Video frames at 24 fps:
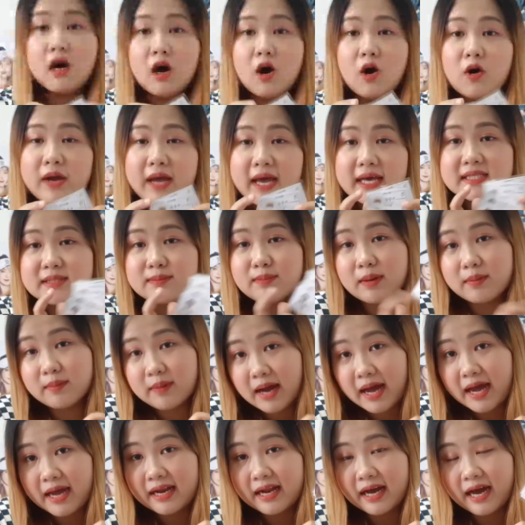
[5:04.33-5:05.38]
โอเคสำหรับ
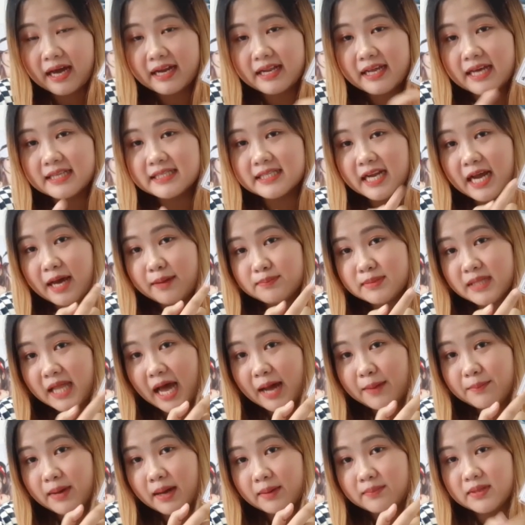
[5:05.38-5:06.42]
ใครนะคะที่อยากจะทำ
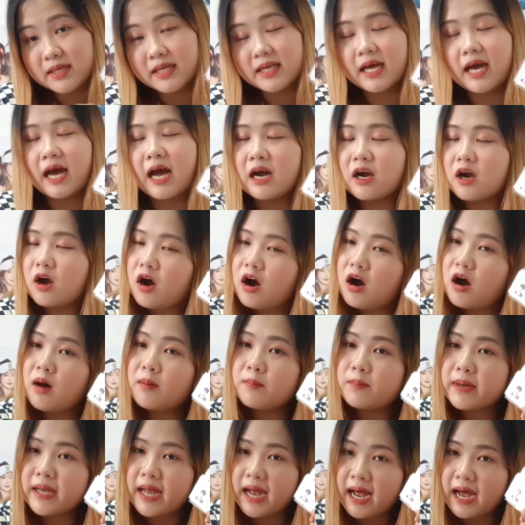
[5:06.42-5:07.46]
ตามแบบนี้นะคะ ก็
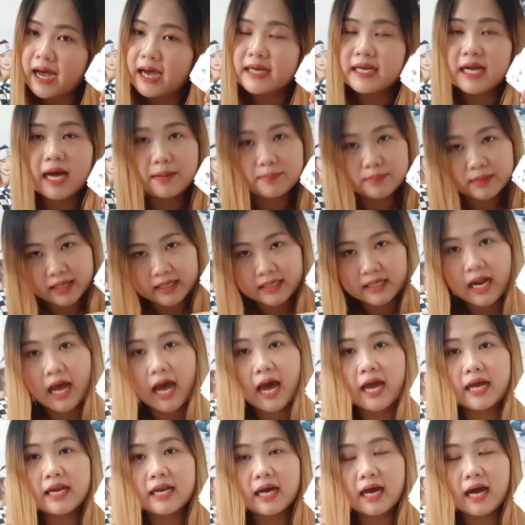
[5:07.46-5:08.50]
ไปหาทำกัน
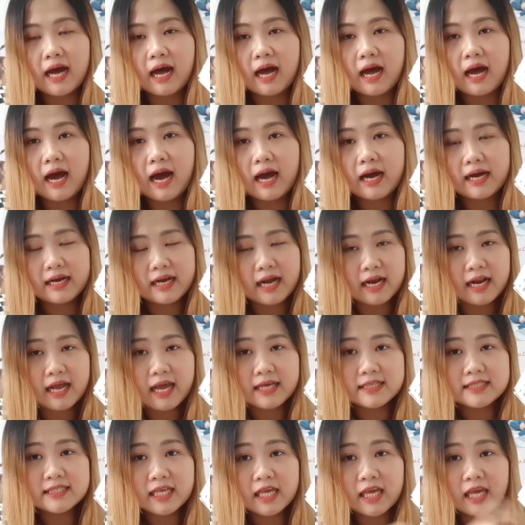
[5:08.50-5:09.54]
ได้นะคะ กระดาษ
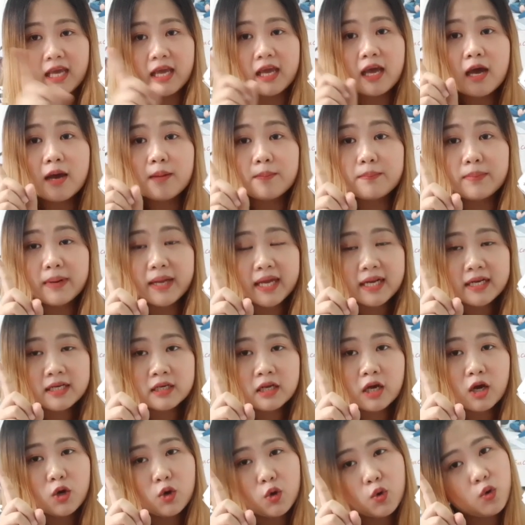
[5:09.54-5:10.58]
A4 ปริ้น
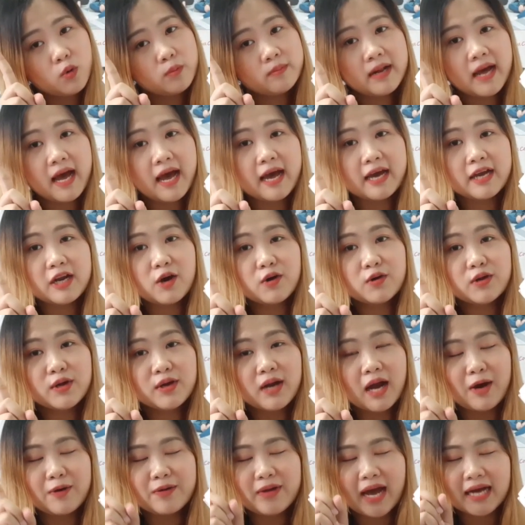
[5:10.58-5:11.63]
รูปหน้าไอดอลที่
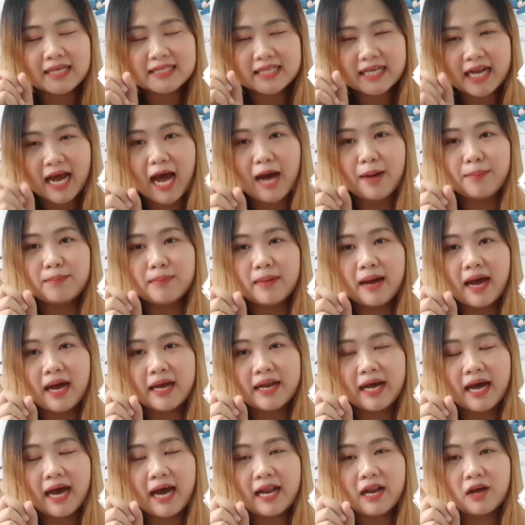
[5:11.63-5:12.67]
เราอยากจะทำมา
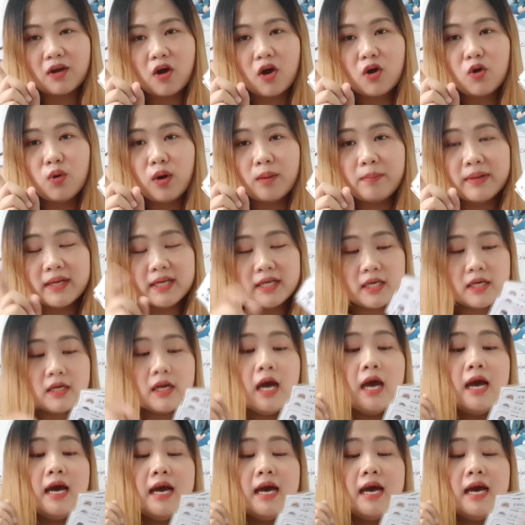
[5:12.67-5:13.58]
นะคะ แล้วก็รวมไปถึง